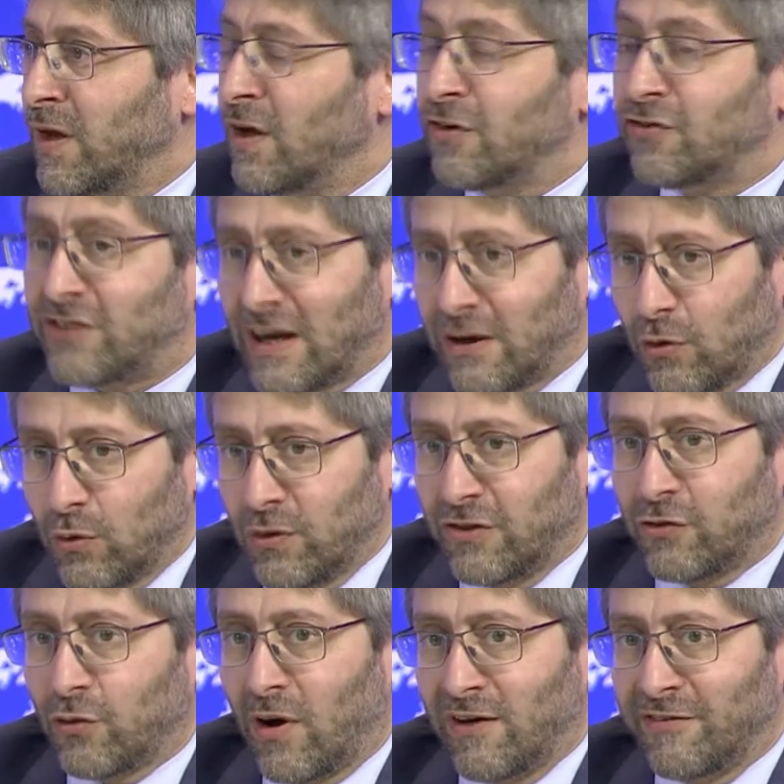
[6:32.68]
Chaque
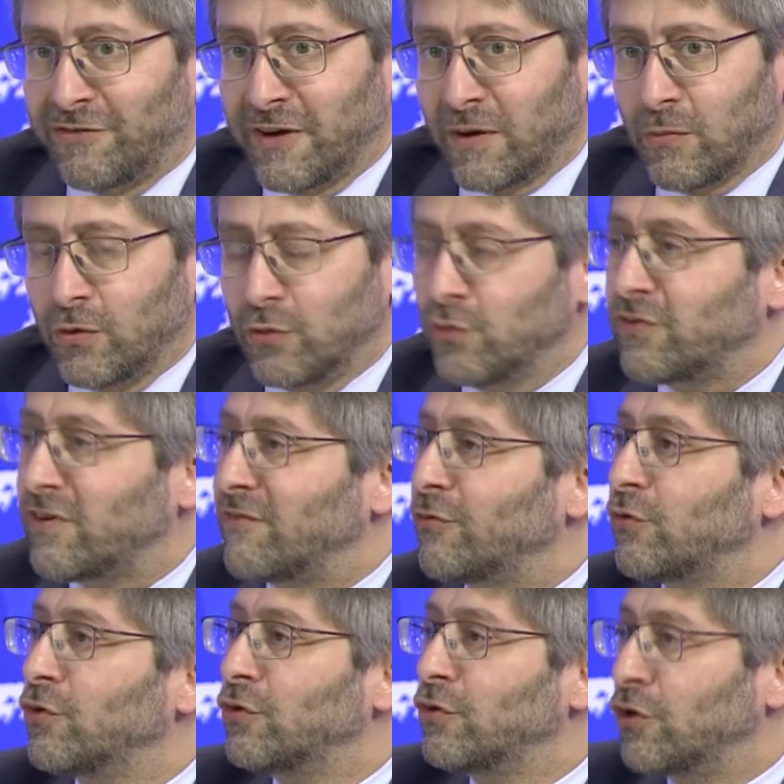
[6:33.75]
religion affirme nous
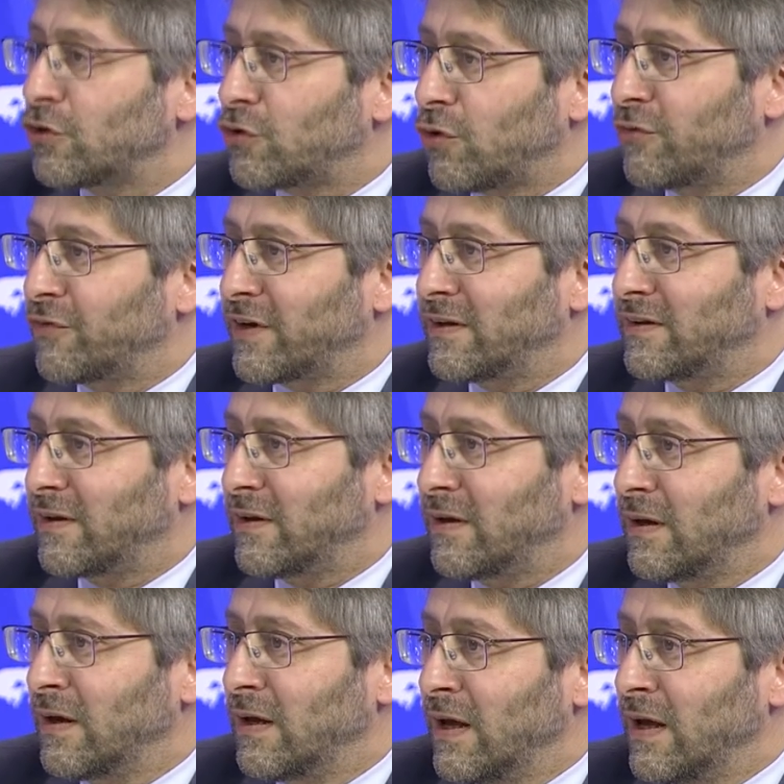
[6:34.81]
avons notre vérité,